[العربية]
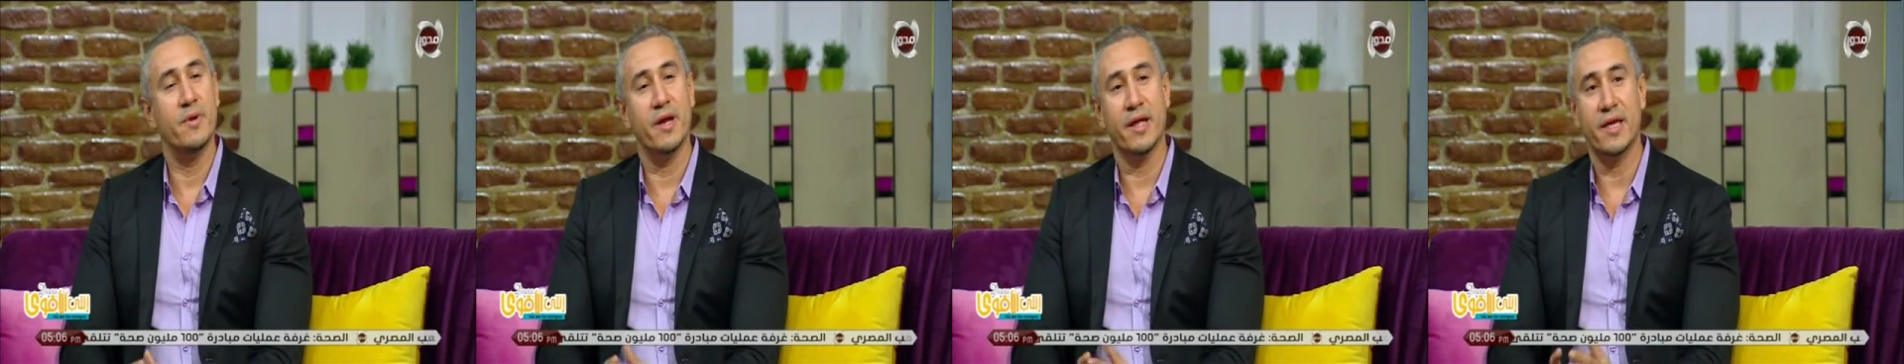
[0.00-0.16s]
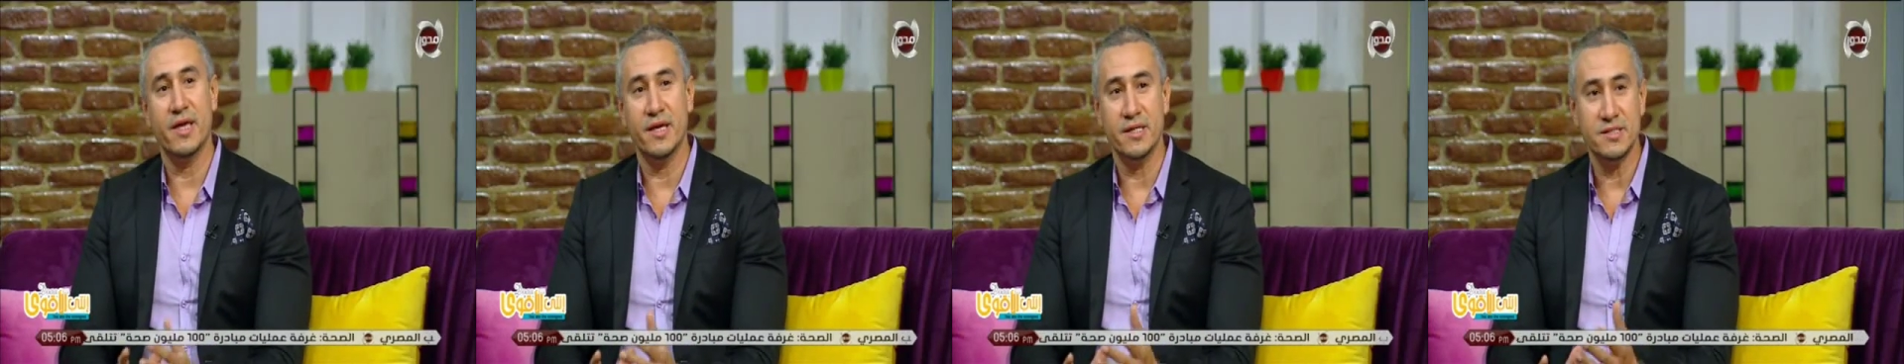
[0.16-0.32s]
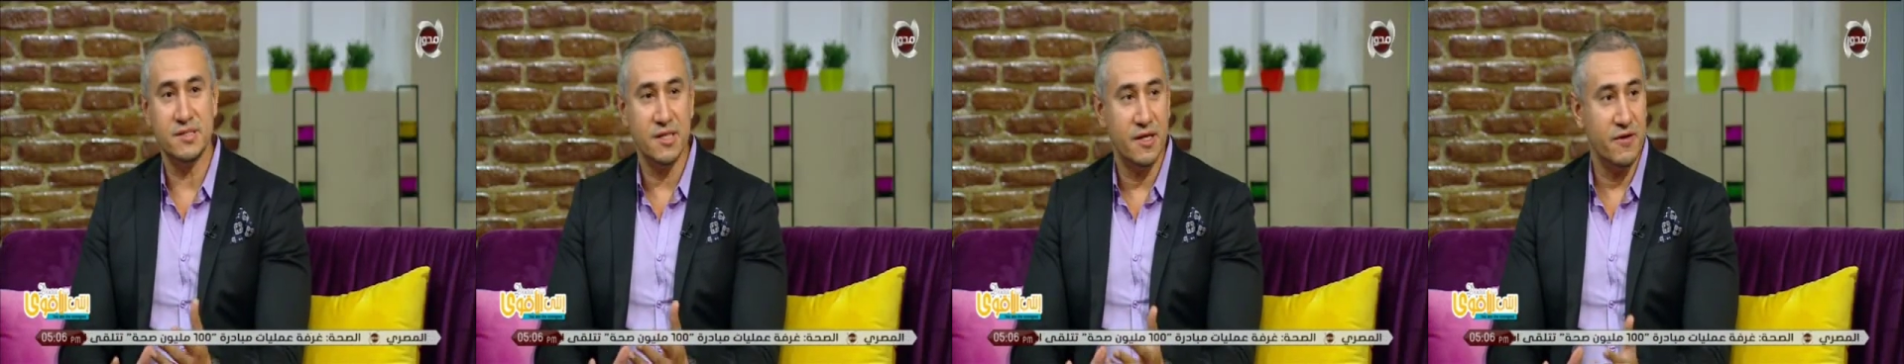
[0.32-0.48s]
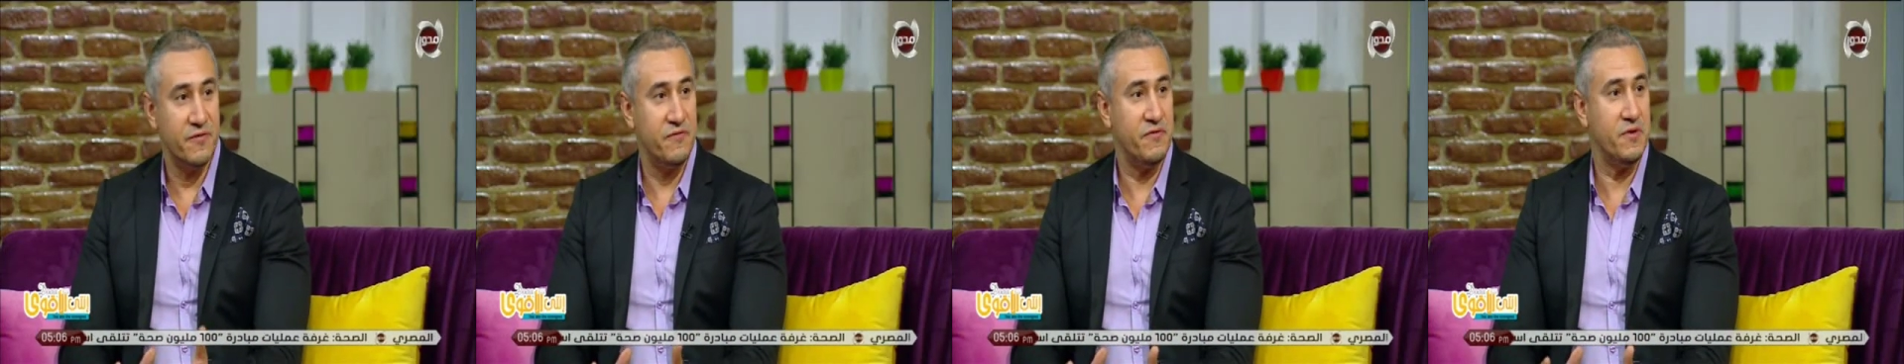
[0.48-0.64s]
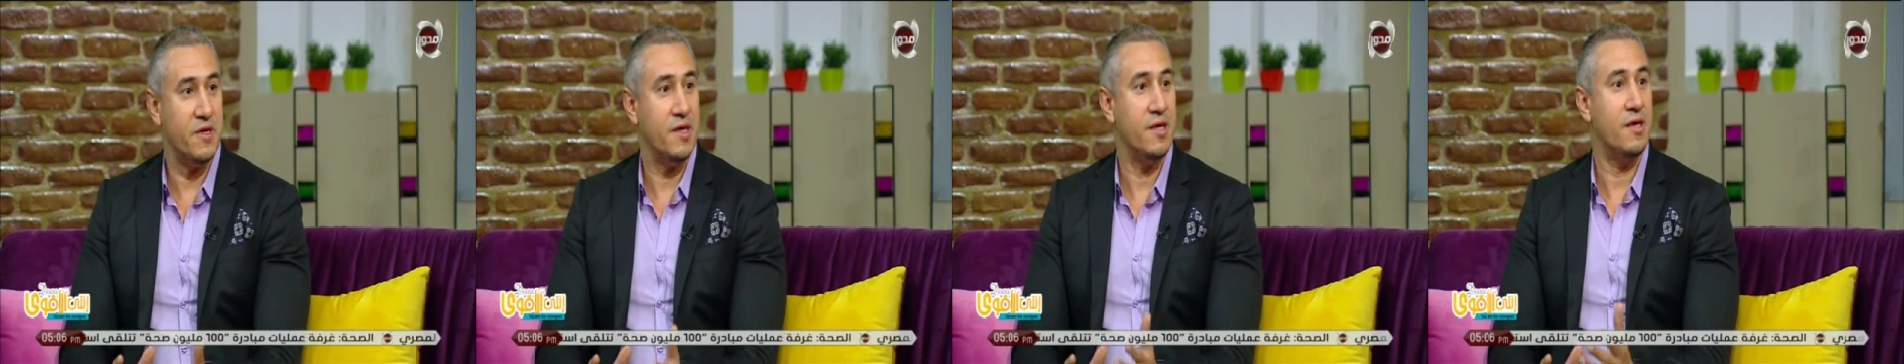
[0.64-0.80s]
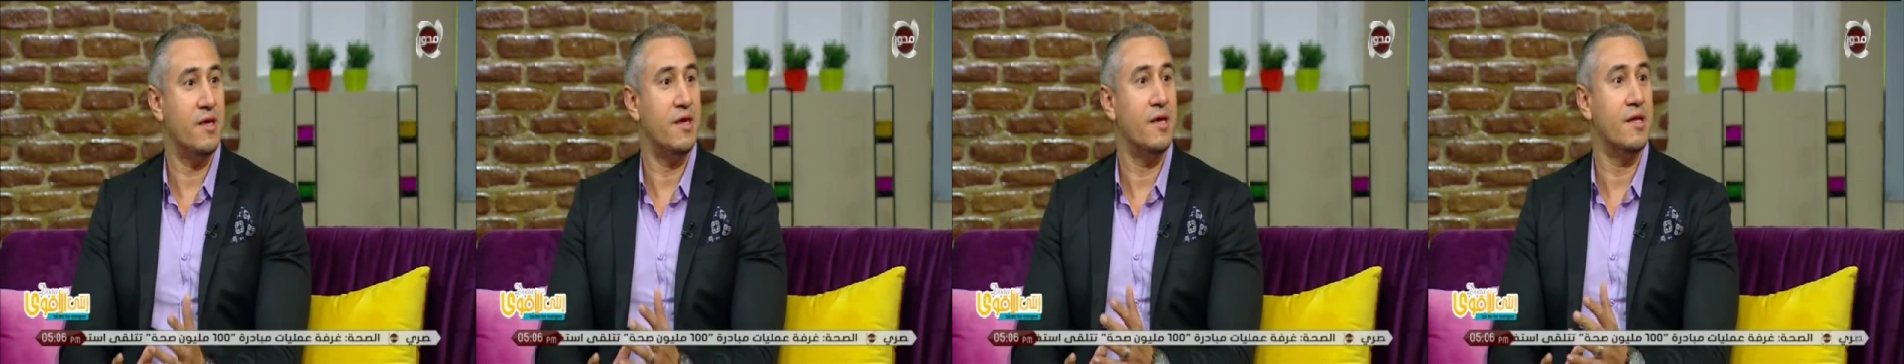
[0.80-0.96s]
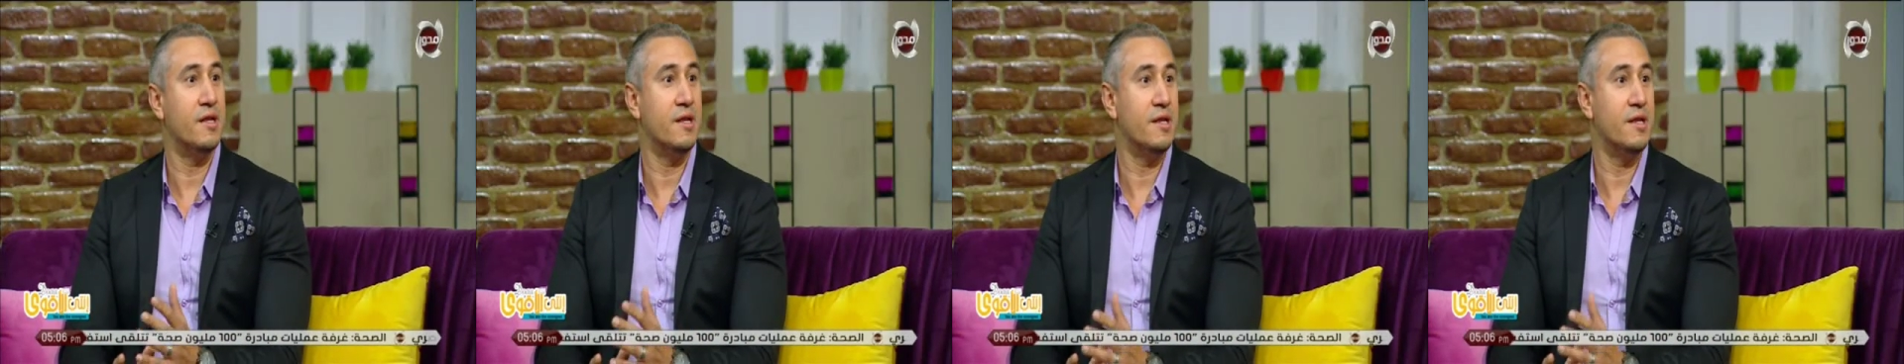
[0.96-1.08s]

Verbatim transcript: مركزه في